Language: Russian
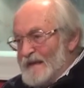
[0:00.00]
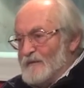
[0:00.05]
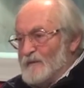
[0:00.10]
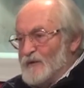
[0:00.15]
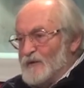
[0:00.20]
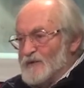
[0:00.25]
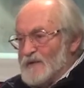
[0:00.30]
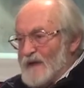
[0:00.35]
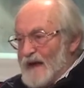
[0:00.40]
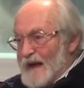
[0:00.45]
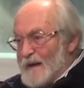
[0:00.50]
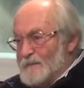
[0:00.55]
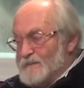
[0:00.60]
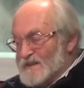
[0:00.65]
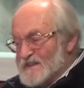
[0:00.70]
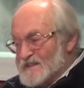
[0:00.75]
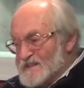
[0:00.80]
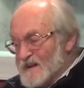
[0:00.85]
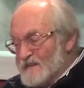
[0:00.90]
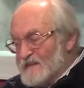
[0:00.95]
Вот.
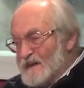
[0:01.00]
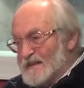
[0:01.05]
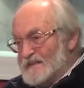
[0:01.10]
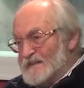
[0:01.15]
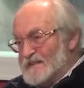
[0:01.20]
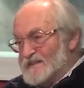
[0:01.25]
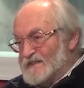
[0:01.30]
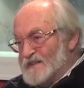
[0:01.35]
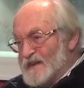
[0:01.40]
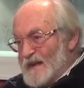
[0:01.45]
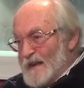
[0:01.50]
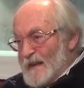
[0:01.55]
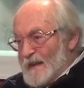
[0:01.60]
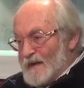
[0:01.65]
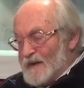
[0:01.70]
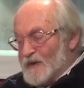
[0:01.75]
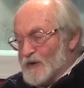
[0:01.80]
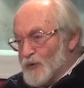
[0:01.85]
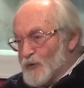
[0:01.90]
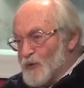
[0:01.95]
Образовалась
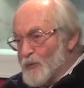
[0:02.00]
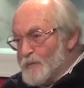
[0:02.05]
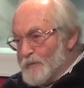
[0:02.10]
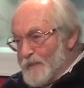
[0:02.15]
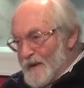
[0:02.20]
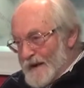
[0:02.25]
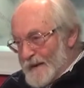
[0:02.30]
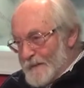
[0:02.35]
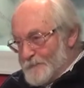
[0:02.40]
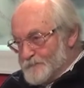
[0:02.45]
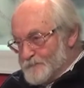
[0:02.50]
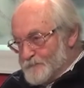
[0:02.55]
группа